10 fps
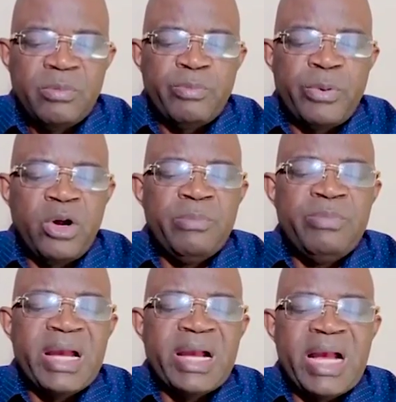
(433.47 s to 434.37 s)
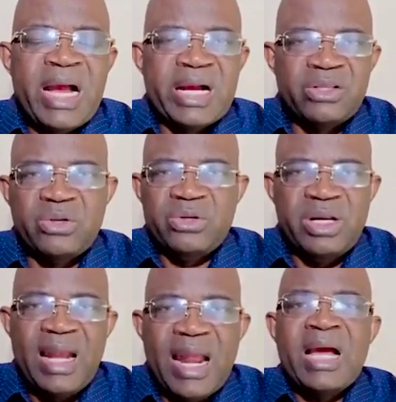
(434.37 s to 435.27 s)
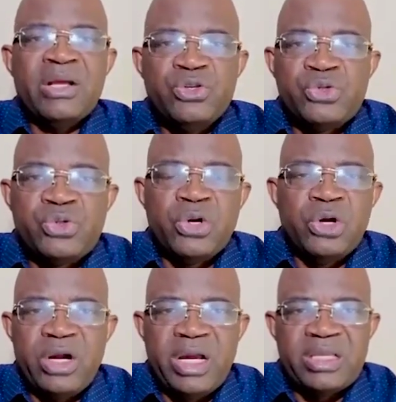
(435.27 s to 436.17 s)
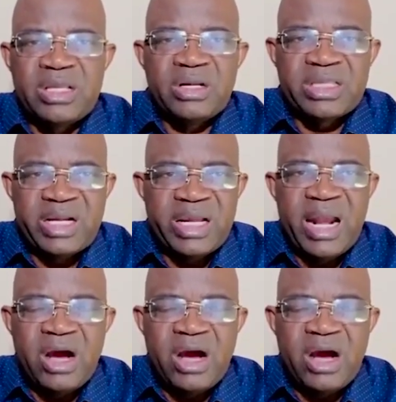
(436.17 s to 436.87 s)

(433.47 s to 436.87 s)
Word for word: prends bien garde, là Dieu est en train,